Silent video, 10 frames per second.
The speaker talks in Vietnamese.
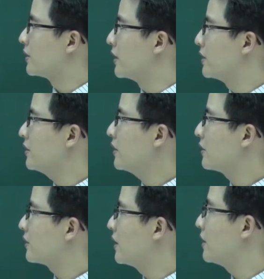Tính
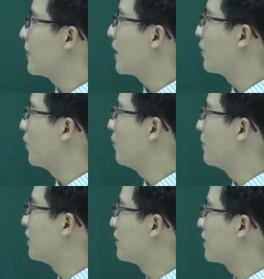T bằng ô
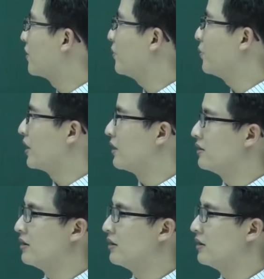em cộng ô en.